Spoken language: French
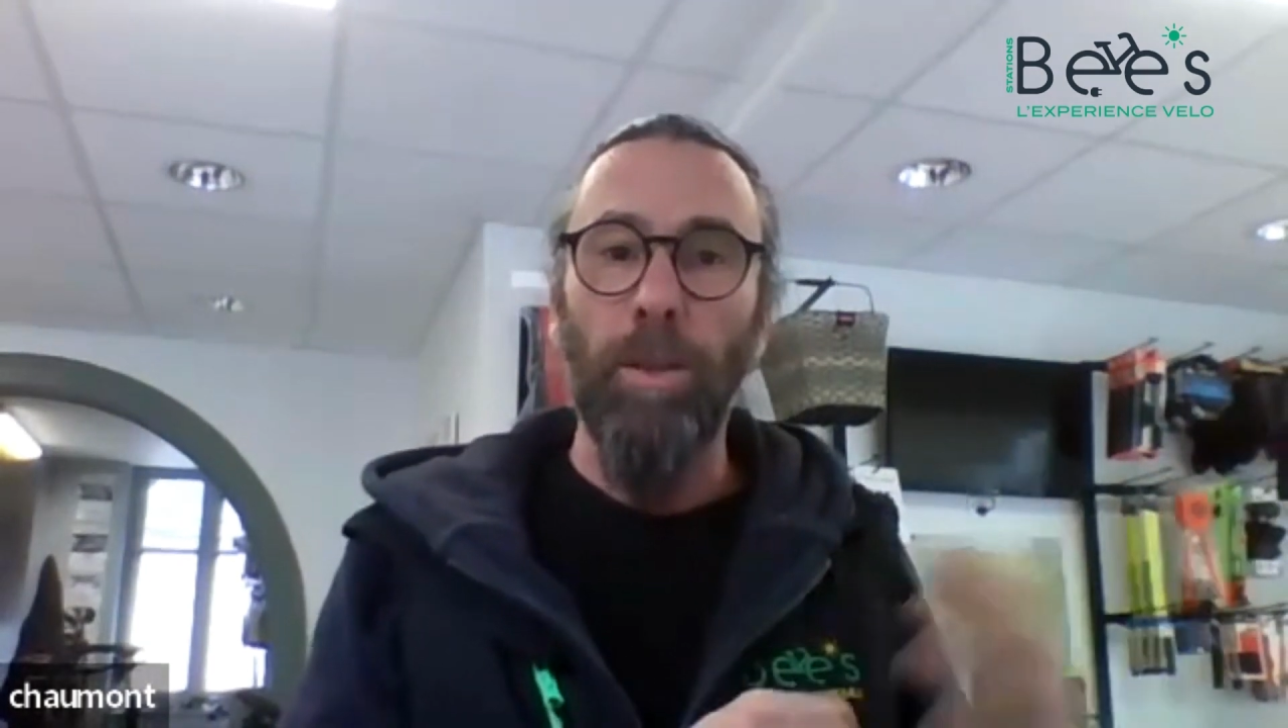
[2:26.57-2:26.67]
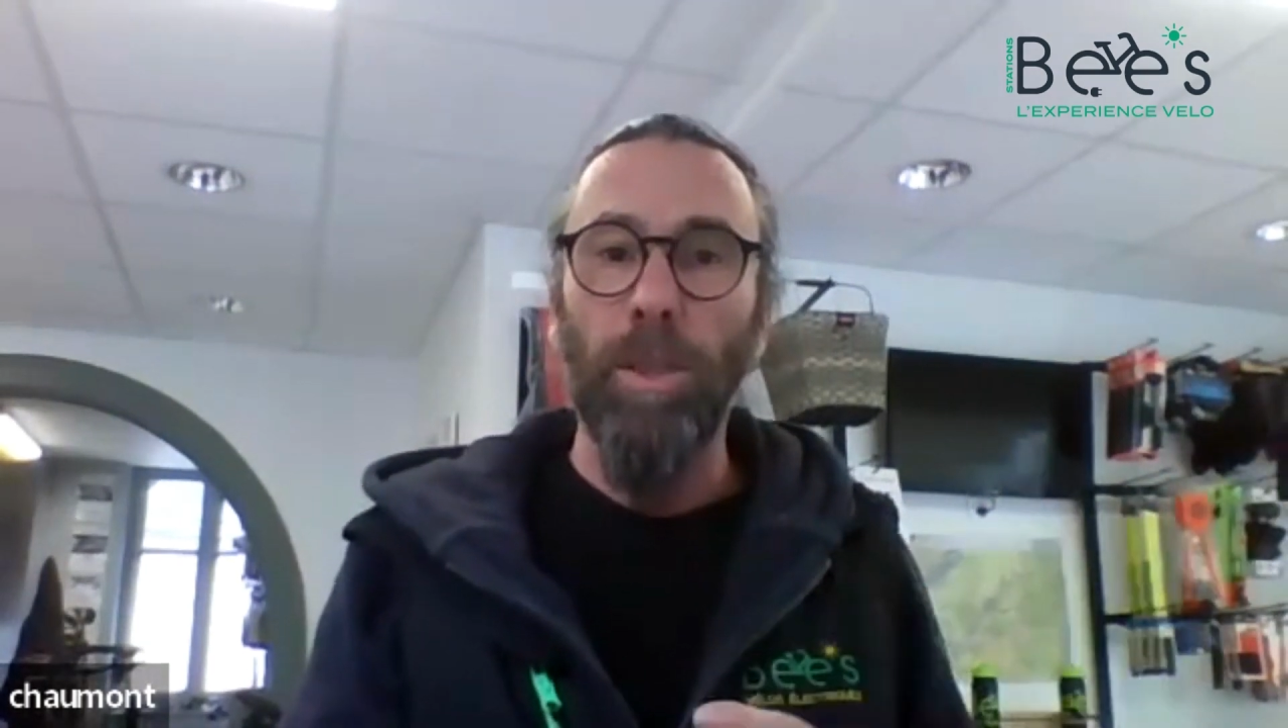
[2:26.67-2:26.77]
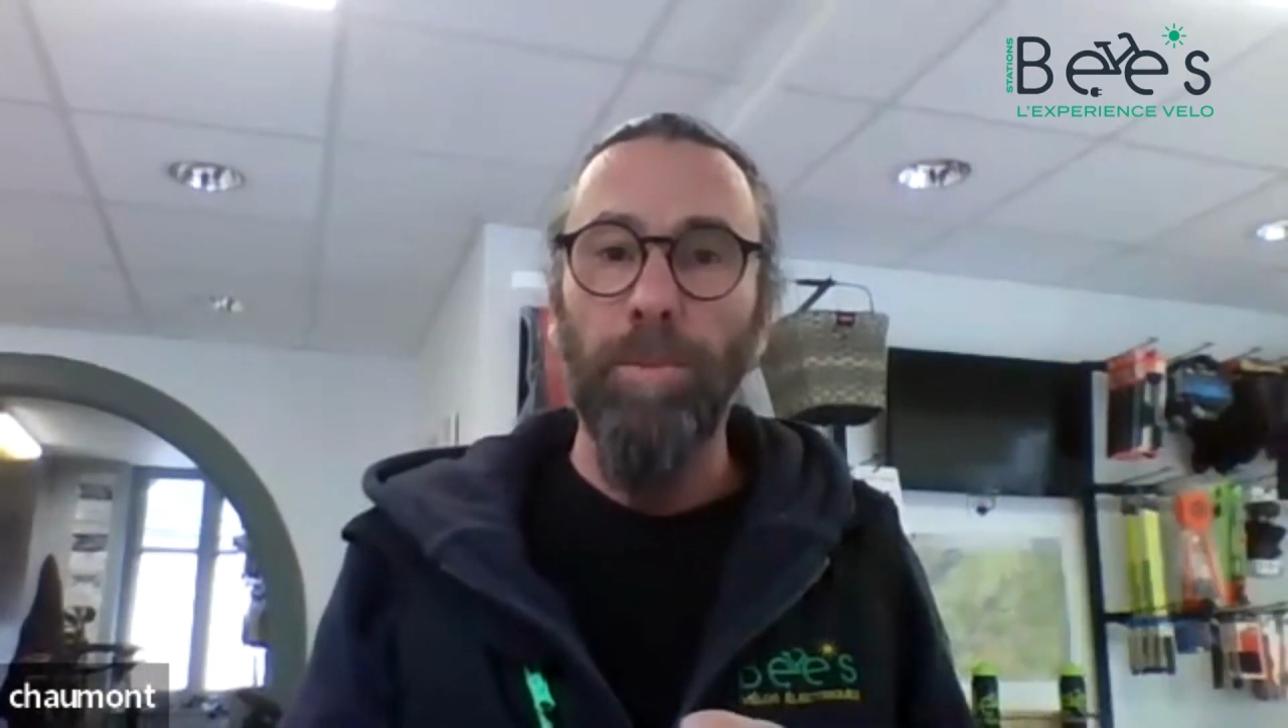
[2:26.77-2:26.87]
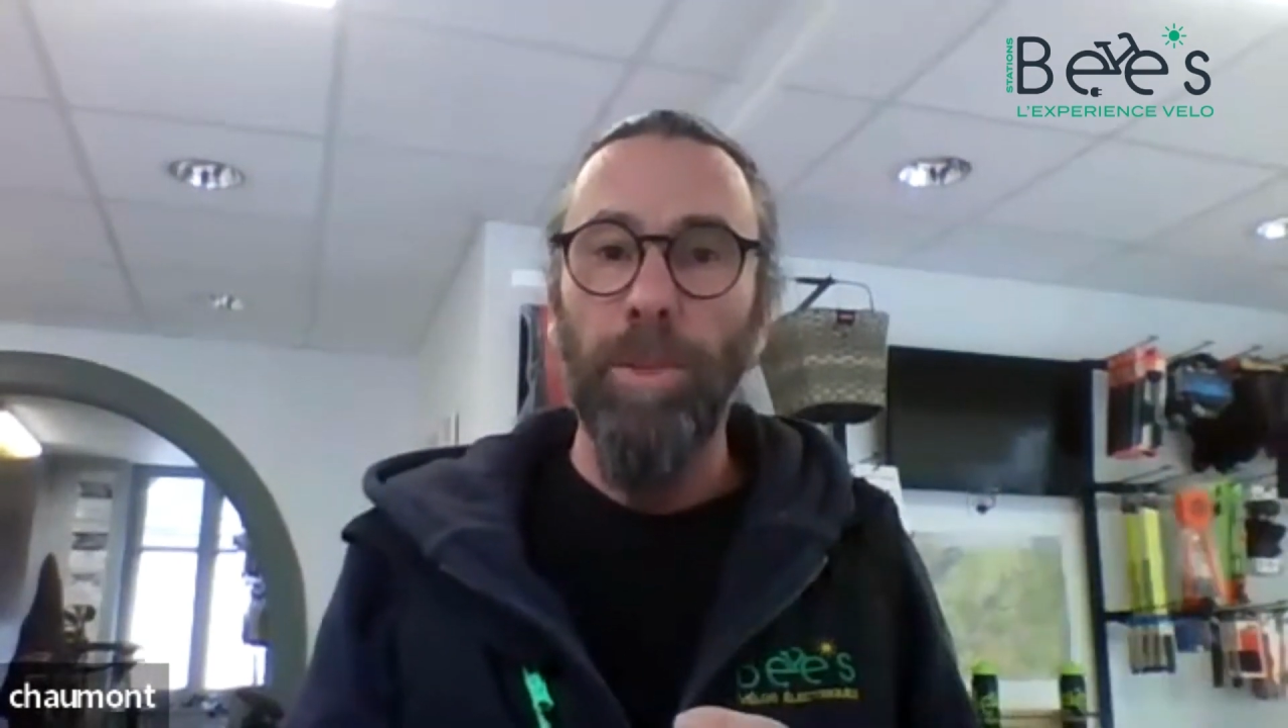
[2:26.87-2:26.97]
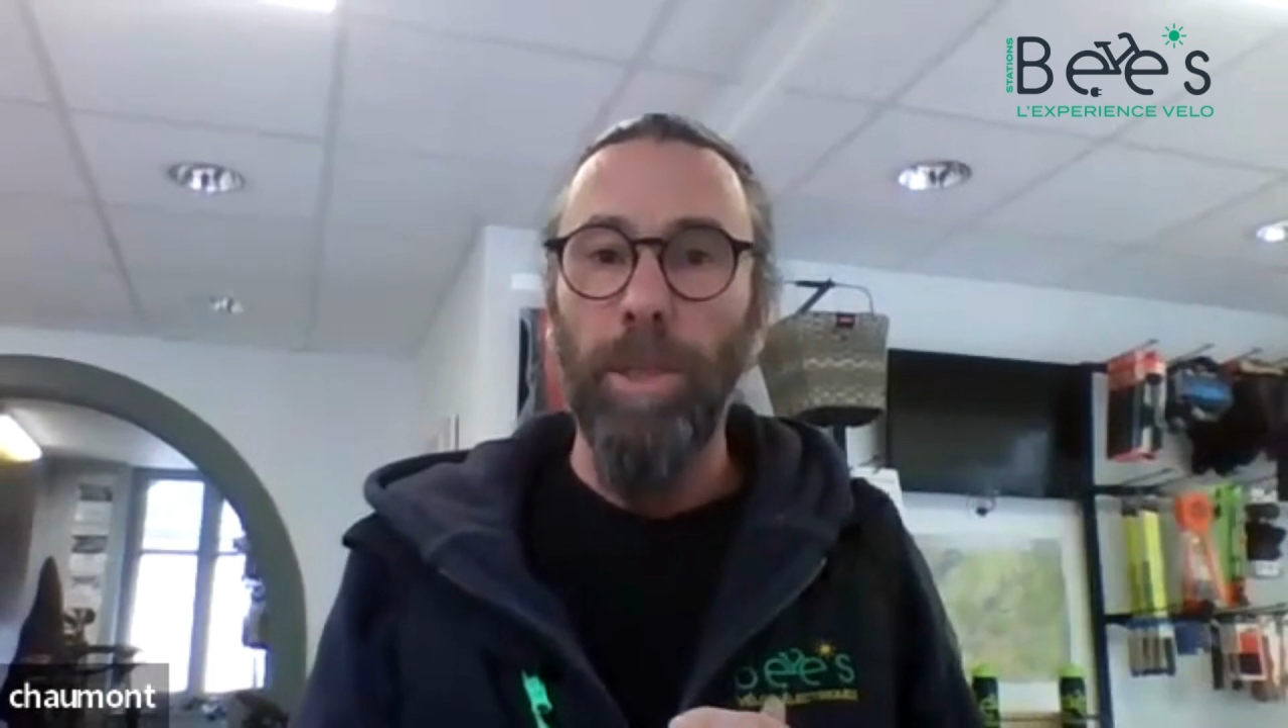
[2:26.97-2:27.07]
dans
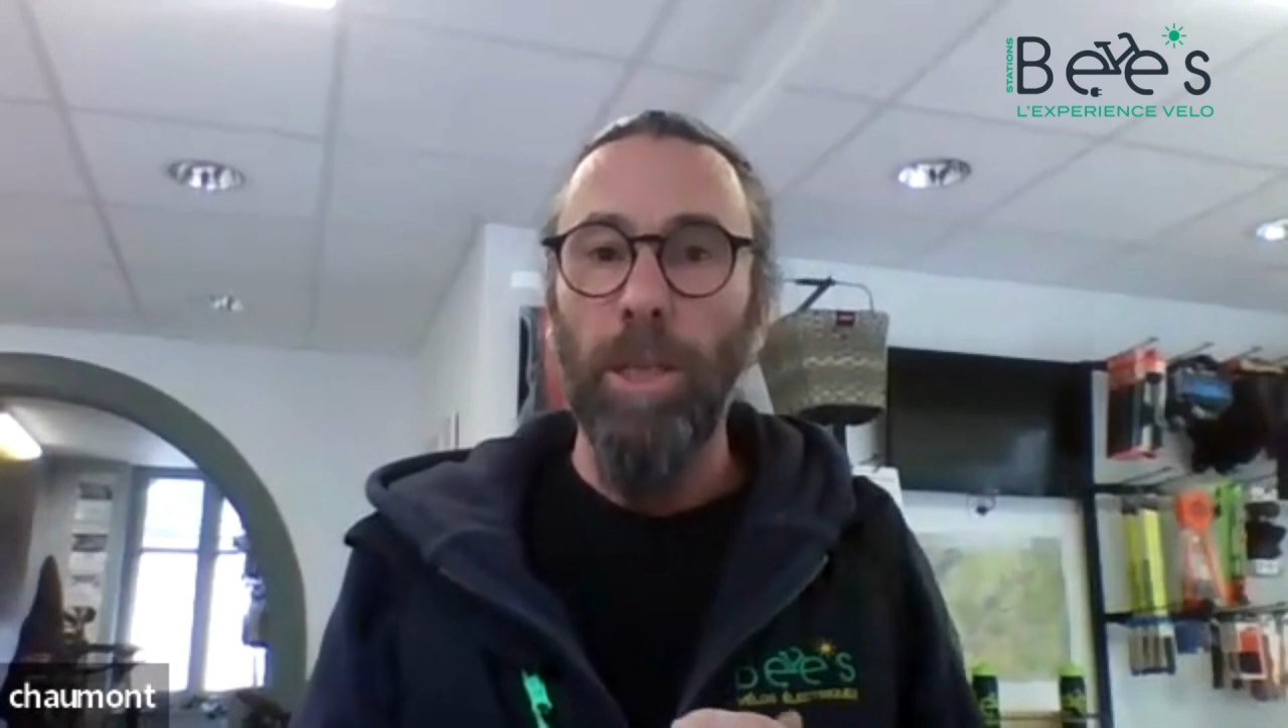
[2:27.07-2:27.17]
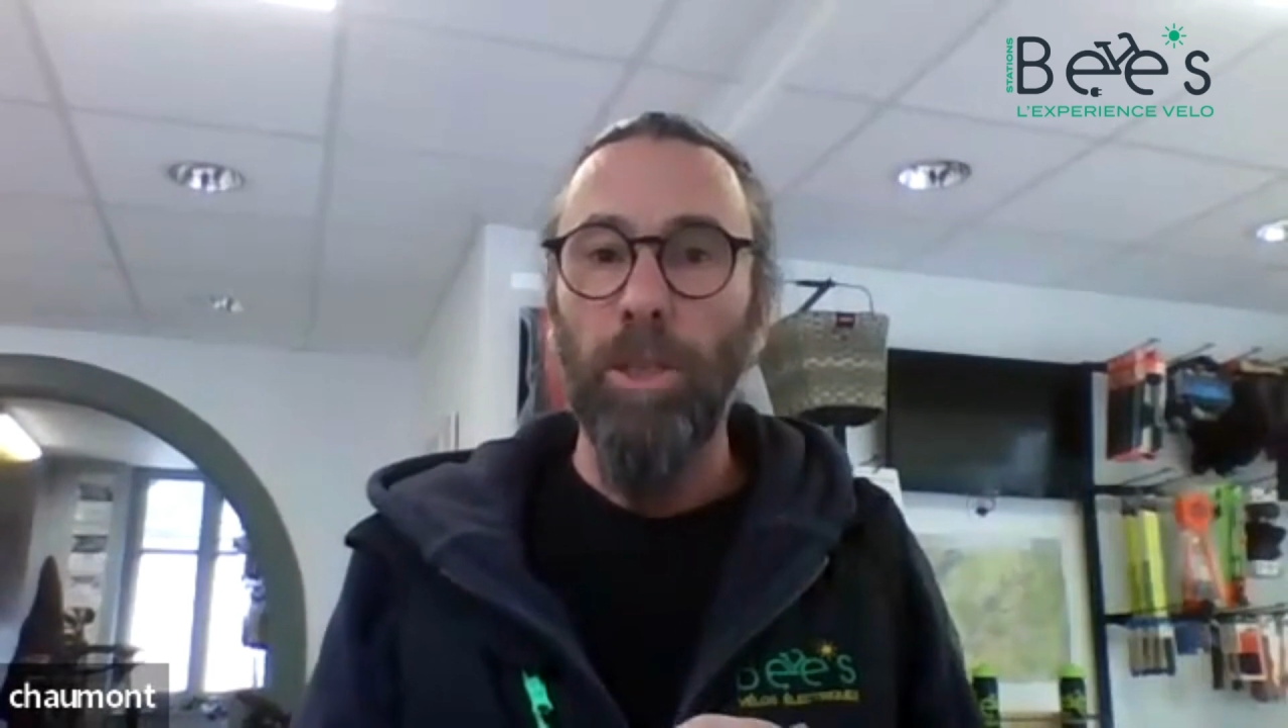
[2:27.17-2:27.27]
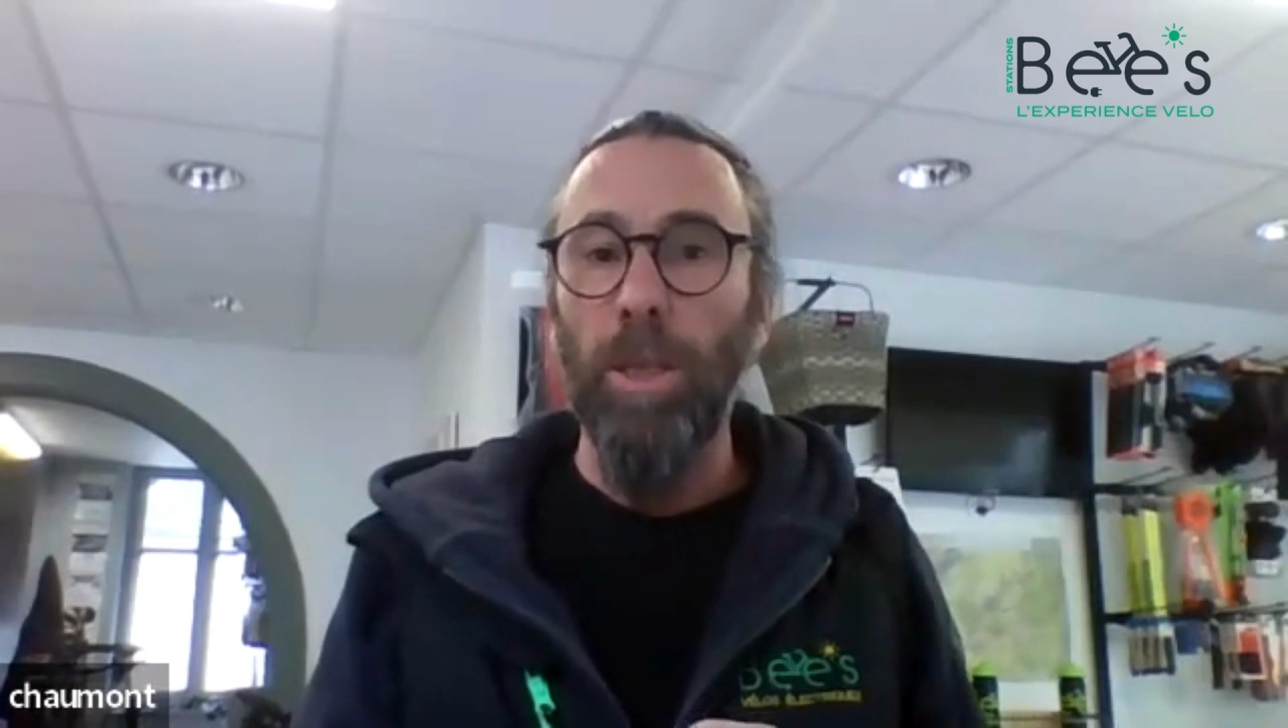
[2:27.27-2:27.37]
un petit village qui